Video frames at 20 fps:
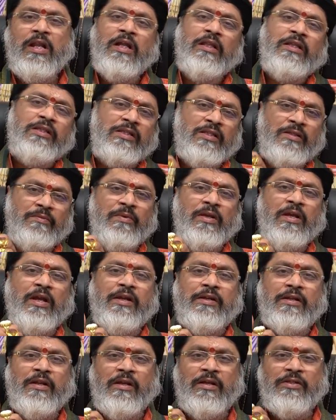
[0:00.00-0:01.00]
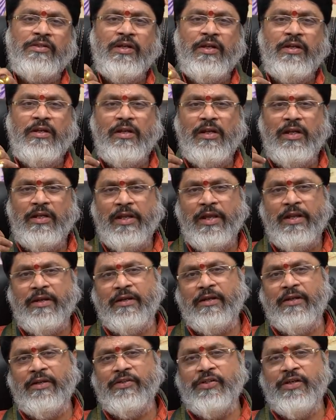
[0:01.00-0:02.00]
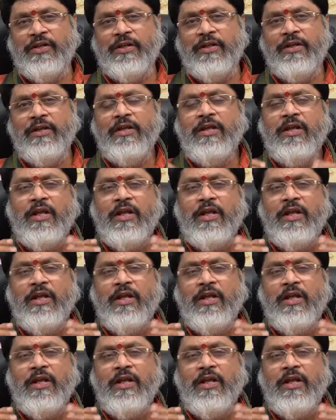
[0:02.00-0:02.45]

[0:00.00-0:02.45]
అది సినిమా యాక్టర్గా చేయండి లేదా డైరెక్టర్గా చేయండి